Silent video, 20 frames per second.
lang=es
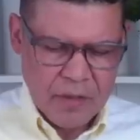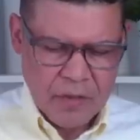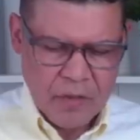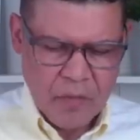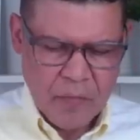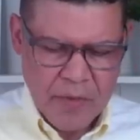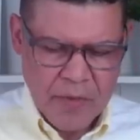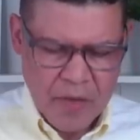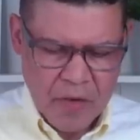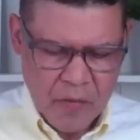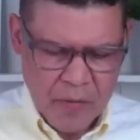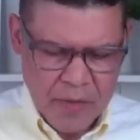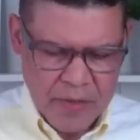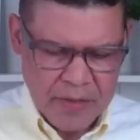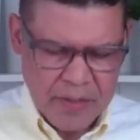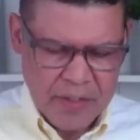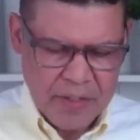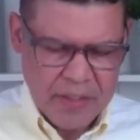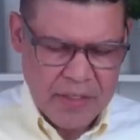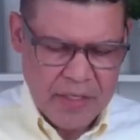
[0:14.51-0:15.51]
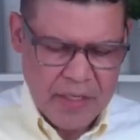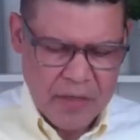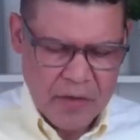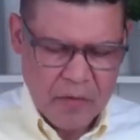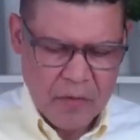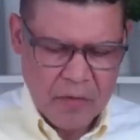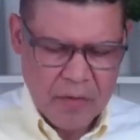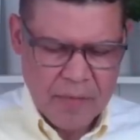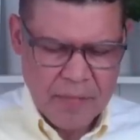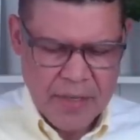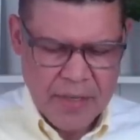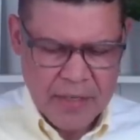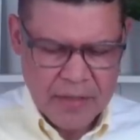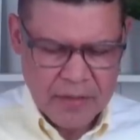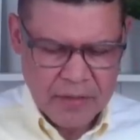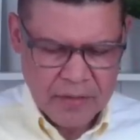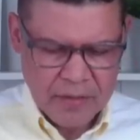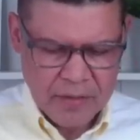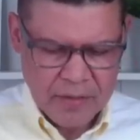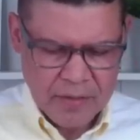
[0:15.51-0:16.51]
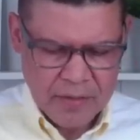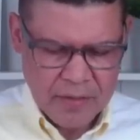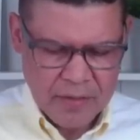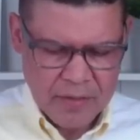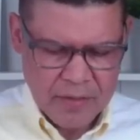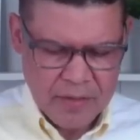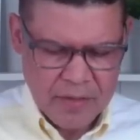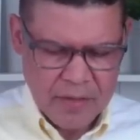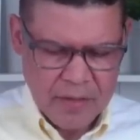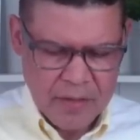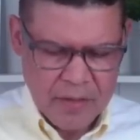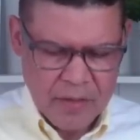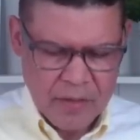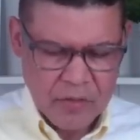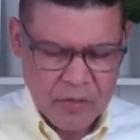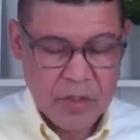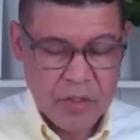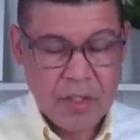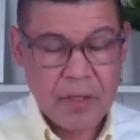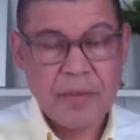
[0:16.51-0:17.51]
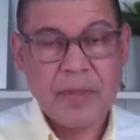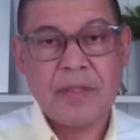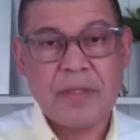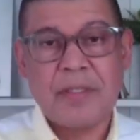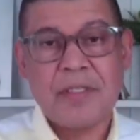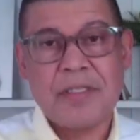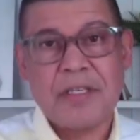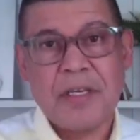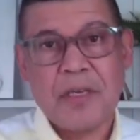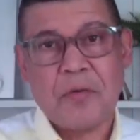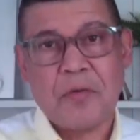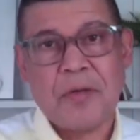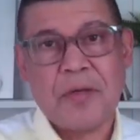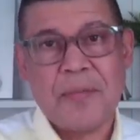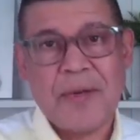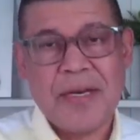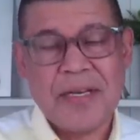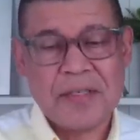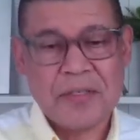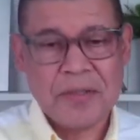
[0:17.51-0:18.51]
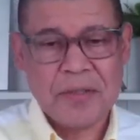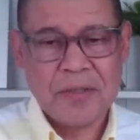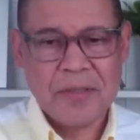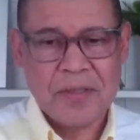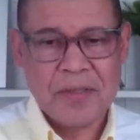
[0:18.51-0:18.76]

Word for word: Domingo 25 de marzo. Sí, 25 de marzo.